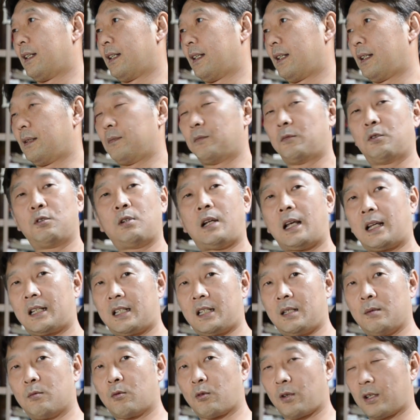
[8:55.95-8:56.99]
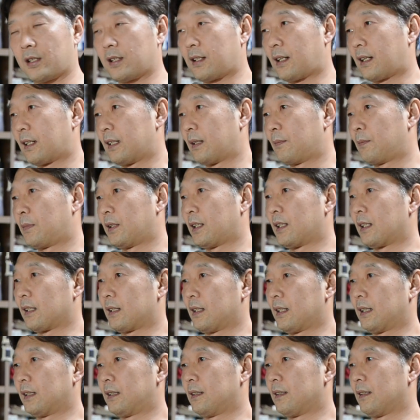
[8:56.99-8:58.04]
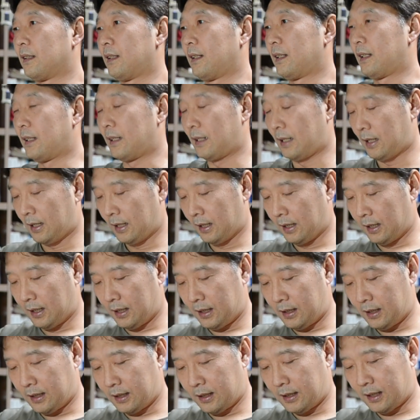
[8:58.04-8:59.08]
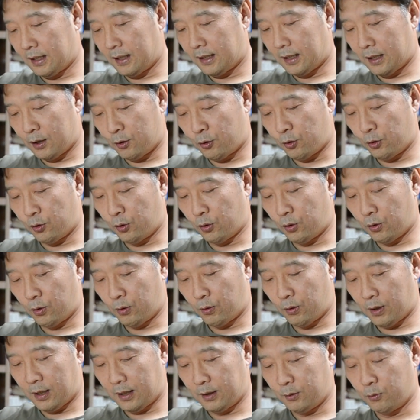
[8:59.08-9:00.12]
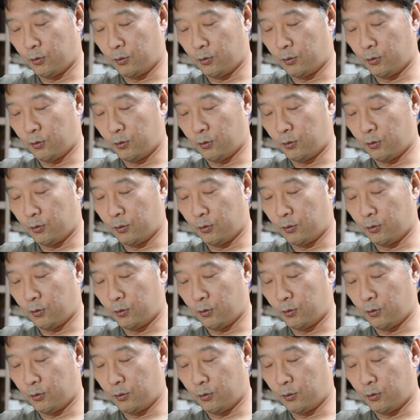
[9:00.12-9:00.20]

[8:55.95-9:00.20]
물 핵심으로 해서 살아남게 될 것 같은데 이거에 대한 주요한